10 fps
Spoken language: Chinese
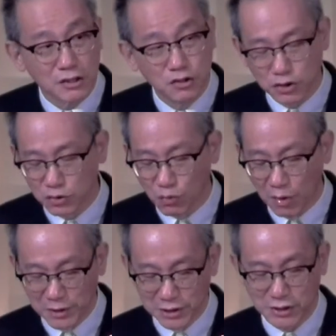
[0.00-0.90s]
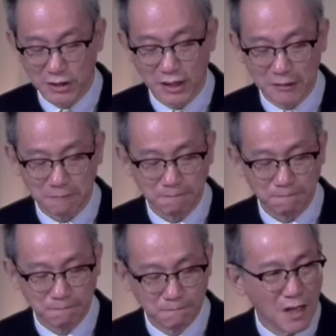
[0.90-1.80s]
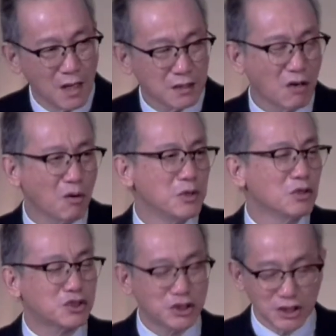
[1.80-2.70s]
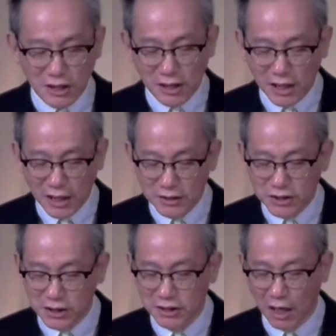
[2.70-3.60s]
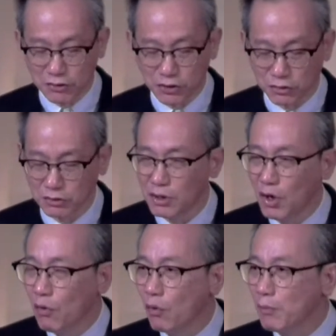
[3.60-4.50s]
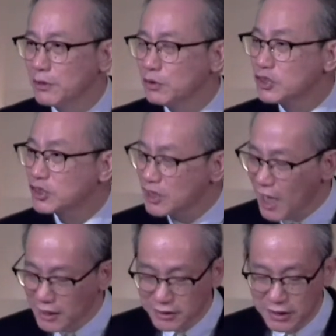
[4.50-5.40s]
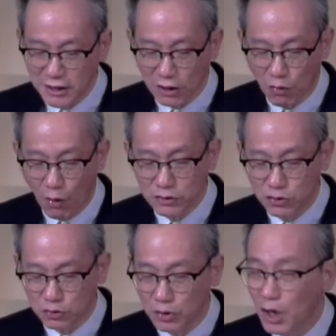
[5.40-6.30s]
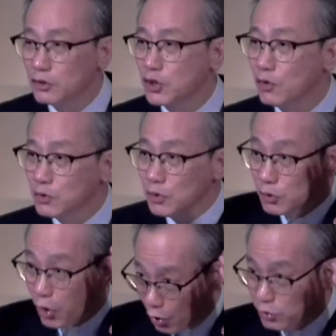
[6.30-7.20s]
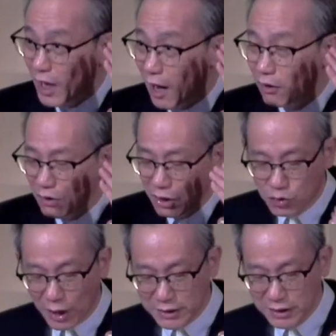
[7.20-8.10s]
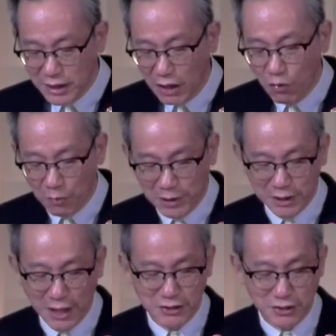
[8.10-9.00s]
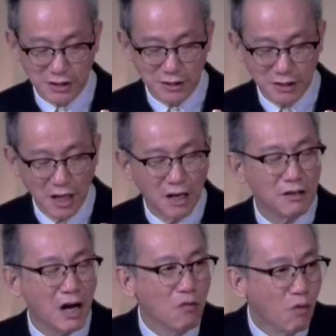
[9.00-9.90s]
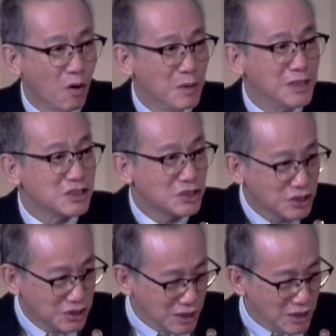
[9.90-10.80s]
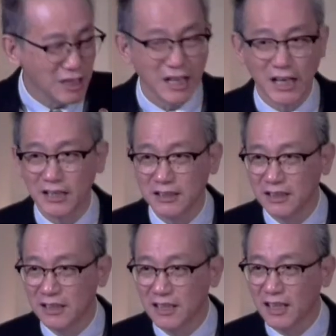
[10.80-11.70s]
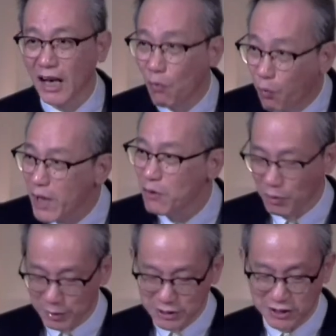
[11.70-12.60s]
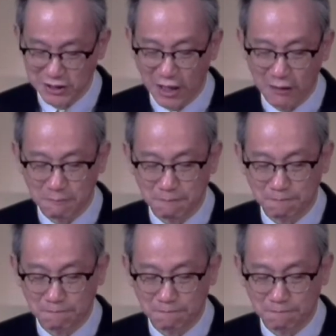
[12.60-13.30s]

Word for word: 这就是我们的心灵。当我们用心灵祈祷时，我们对上帝的关注从头脑转移到我们的内心，让我们的心灵来为我们祈祷。